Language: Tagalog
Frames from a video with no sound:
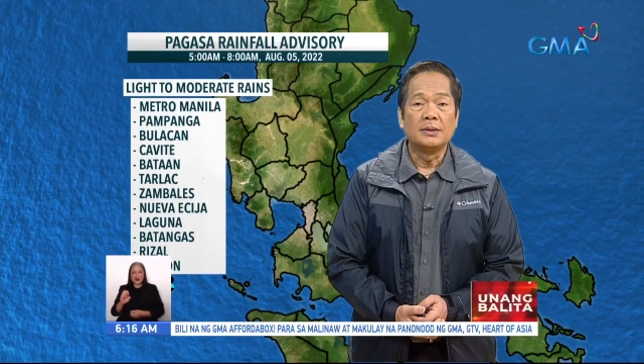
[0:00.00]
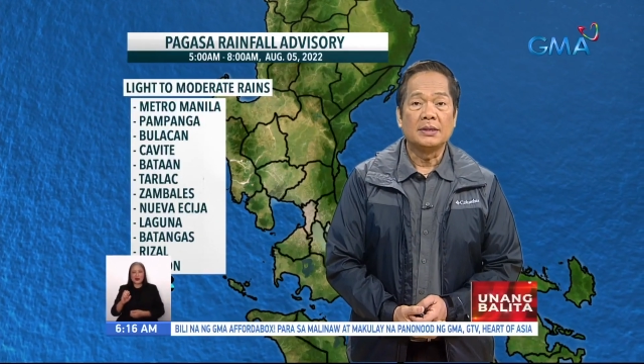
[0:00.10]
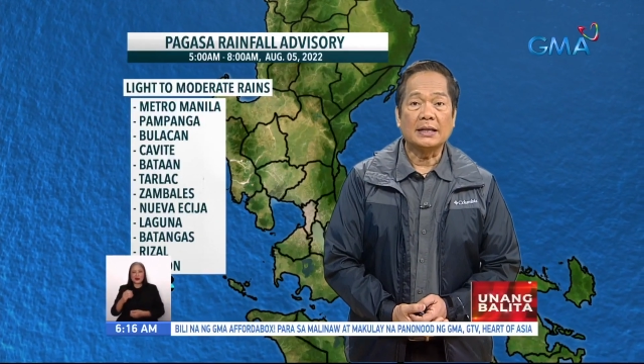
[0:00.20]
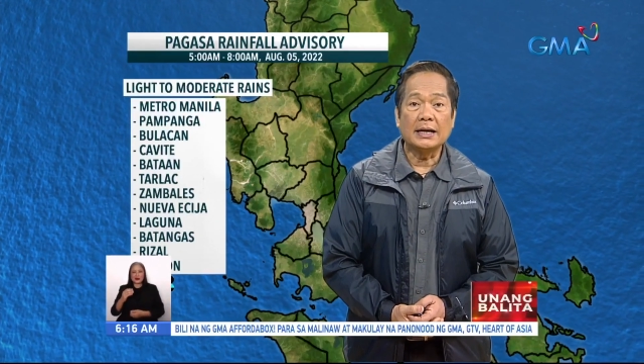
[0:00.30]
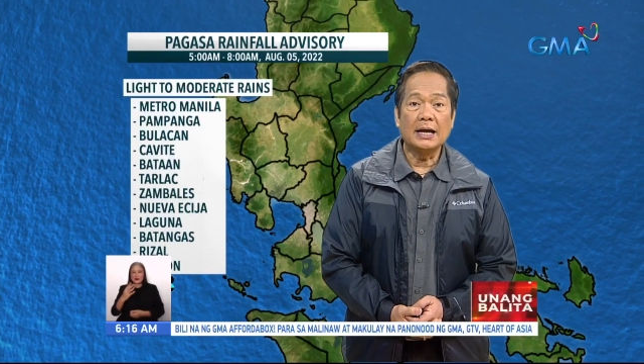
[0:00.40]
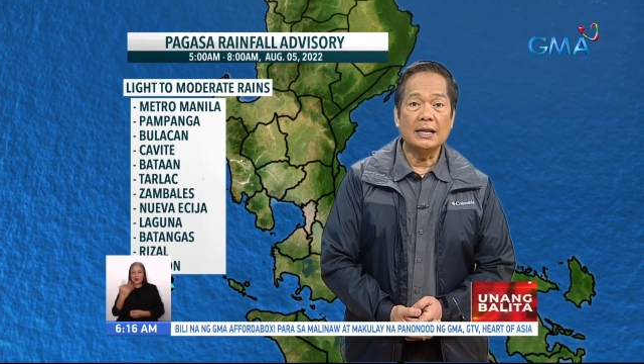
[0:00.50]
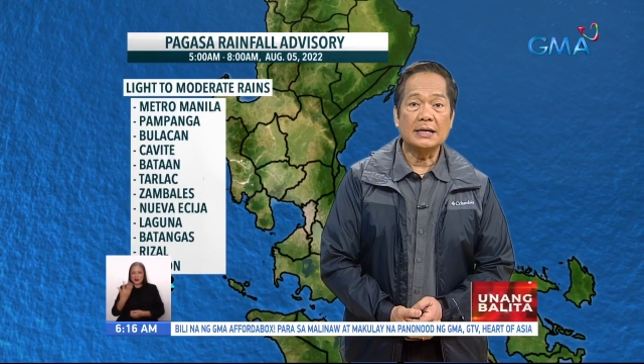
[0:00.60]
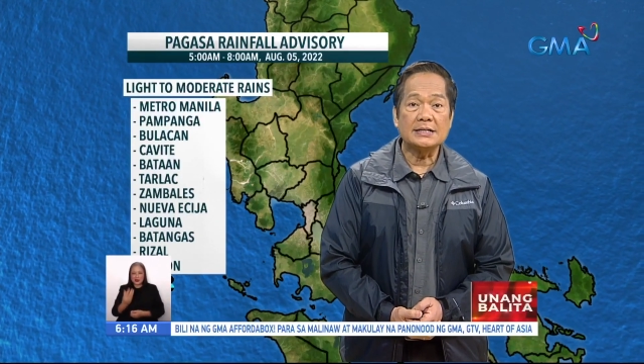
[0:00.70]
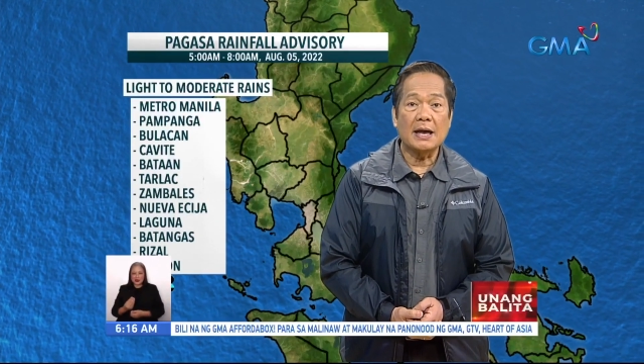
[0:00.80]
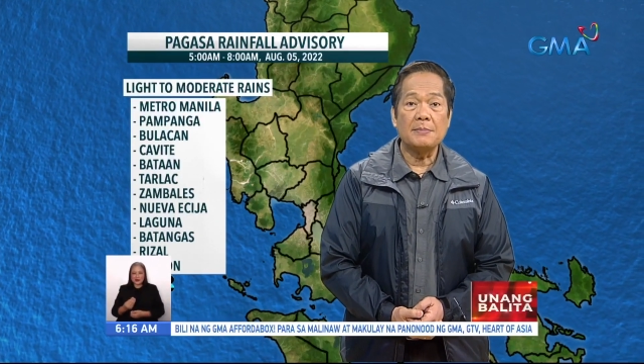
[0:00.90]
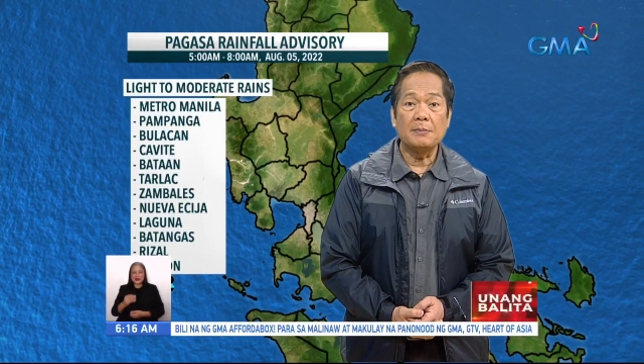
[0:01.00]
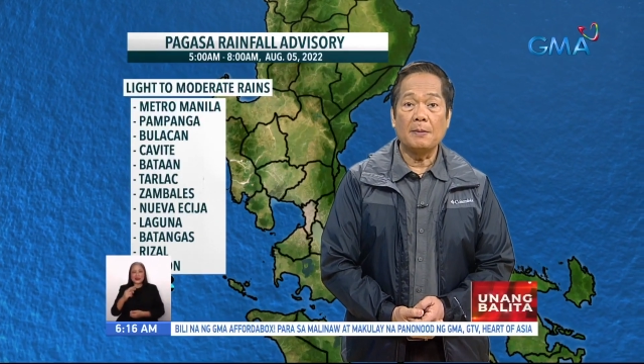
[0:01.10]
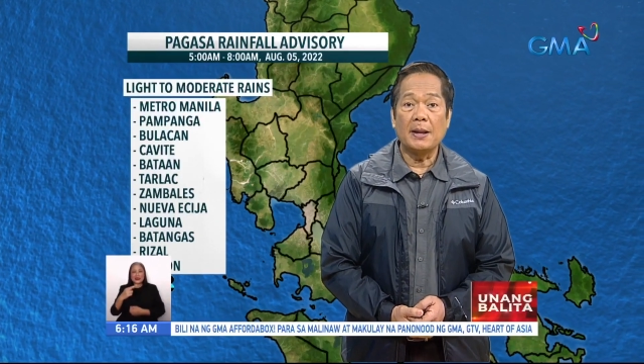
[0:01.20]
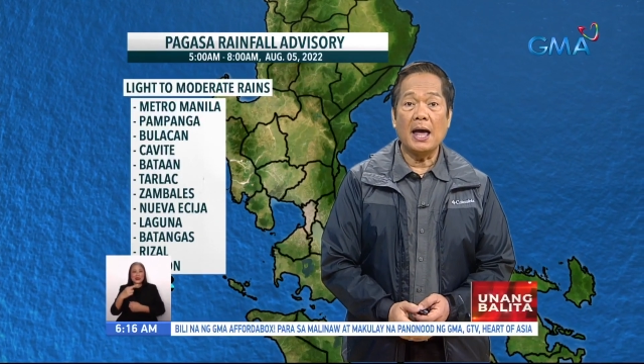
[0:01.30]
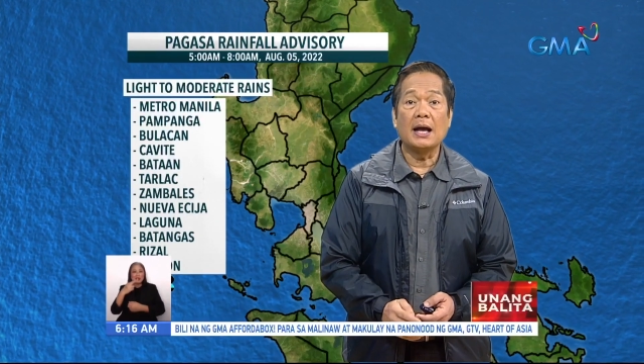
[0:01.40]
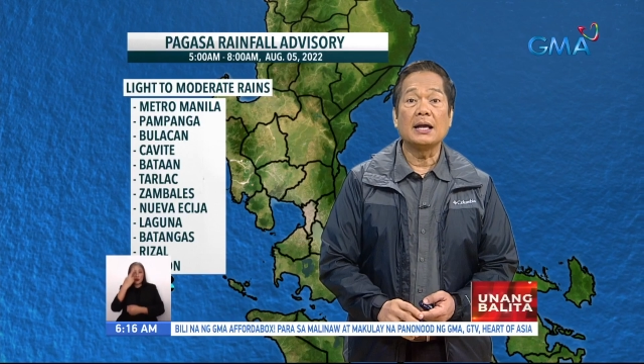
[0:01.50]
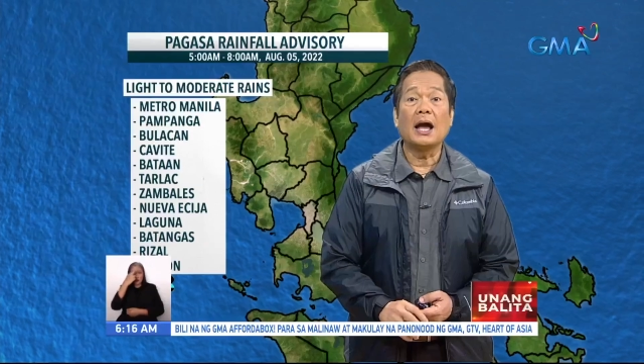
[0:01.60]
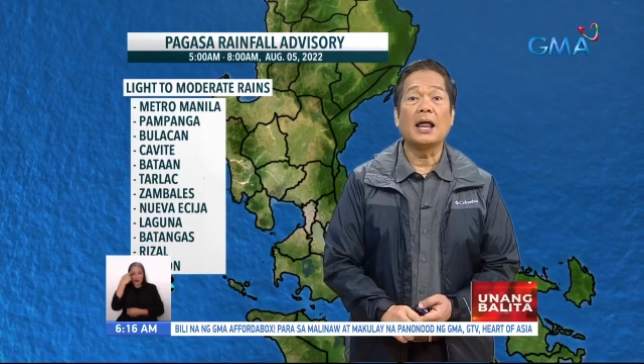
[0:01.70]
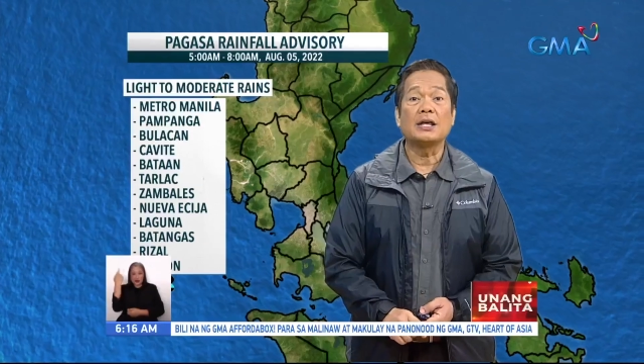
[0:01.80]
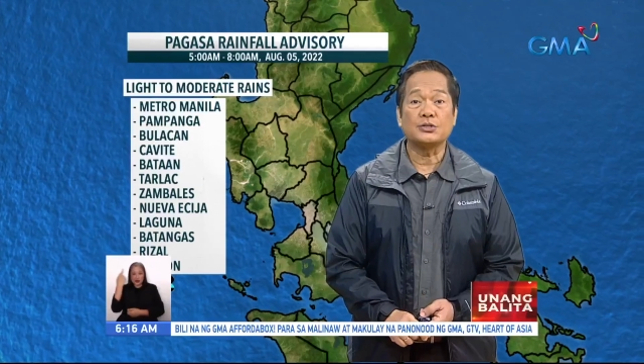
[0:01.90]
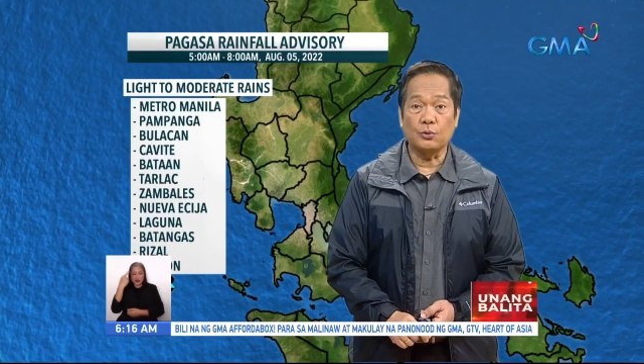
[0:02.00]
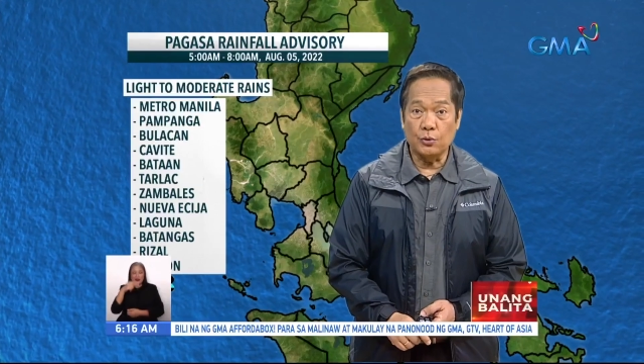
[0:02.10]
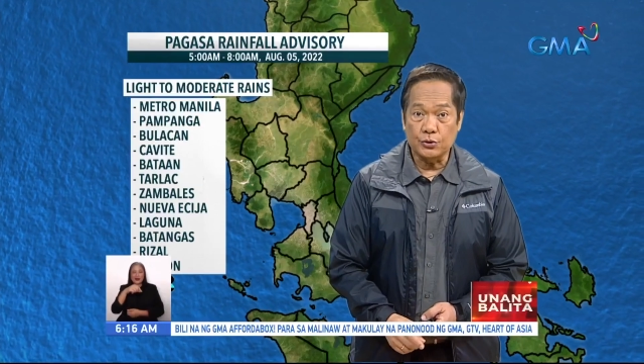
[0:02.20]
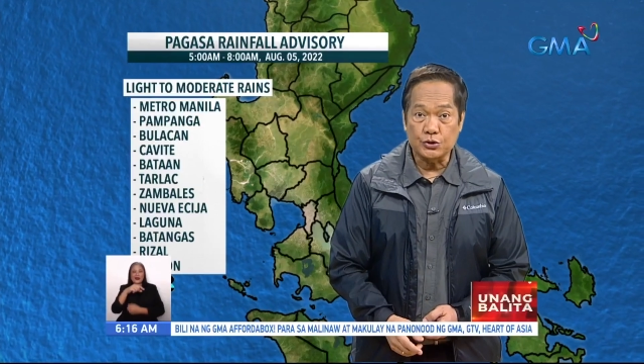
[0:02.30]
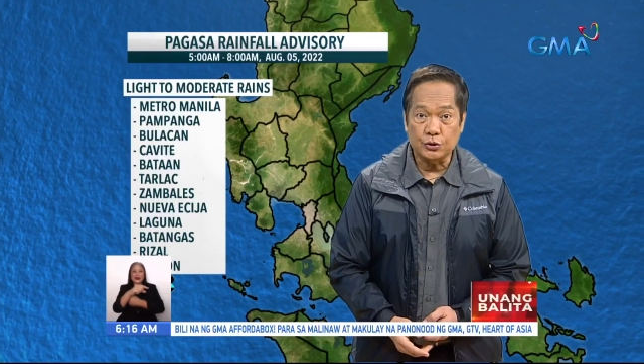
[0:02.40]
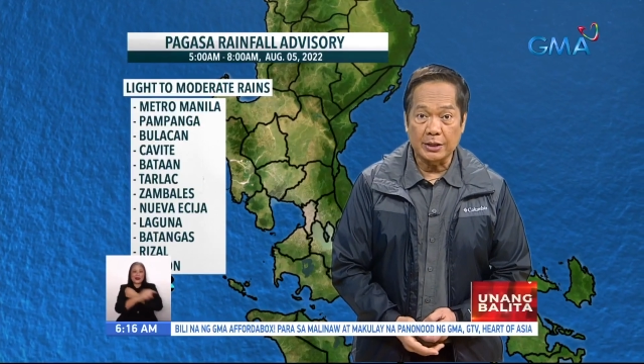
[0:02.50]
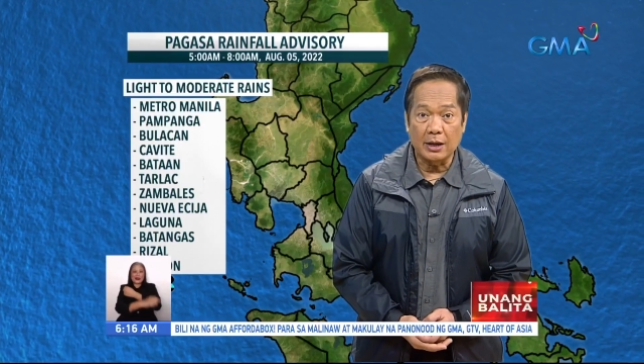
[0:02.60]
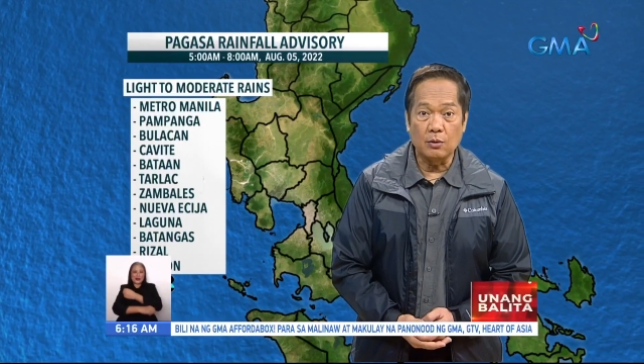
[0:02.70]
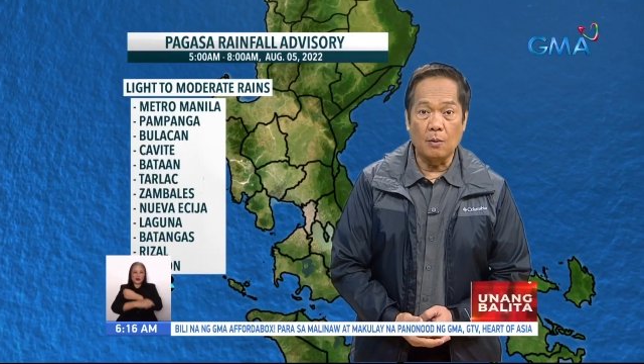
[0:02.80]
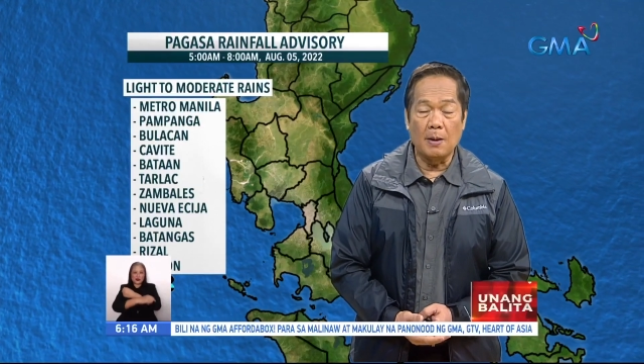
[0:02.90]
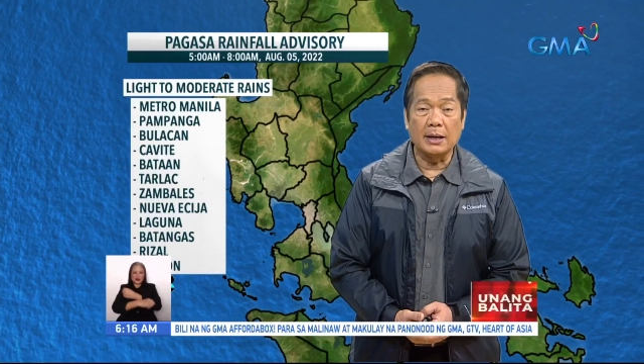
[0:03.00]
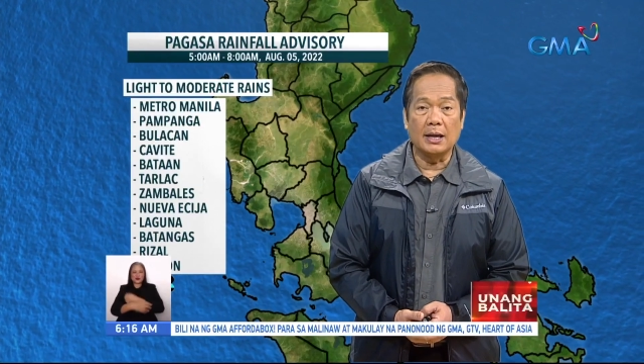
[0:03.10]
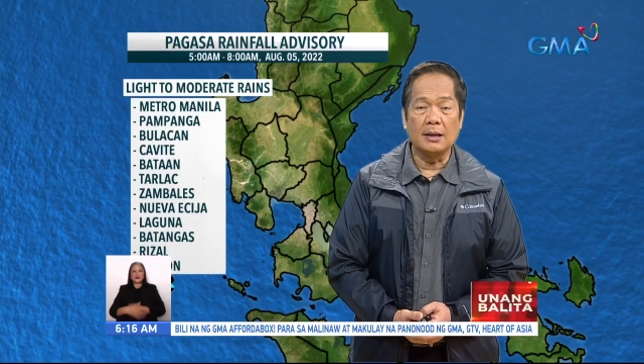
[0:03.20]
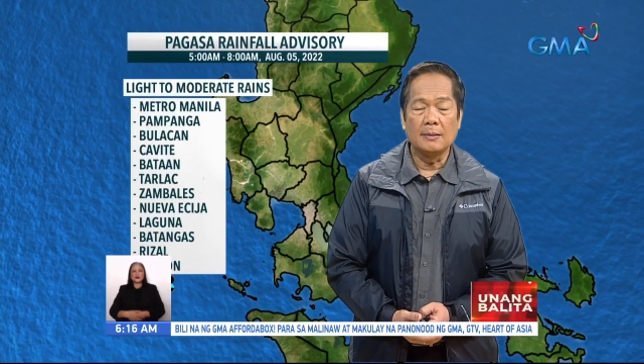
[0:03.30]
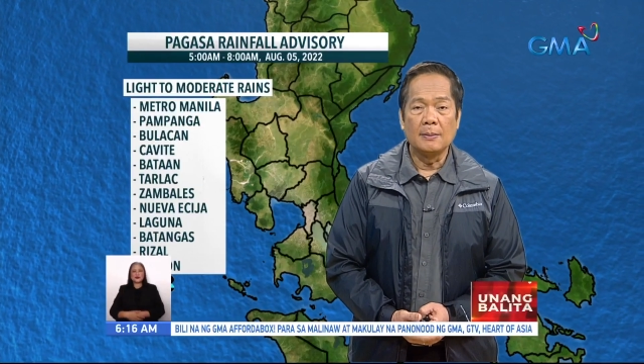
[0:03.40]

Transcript: Tatagal ang nasabing babala hanggang alas 8 ng umaga.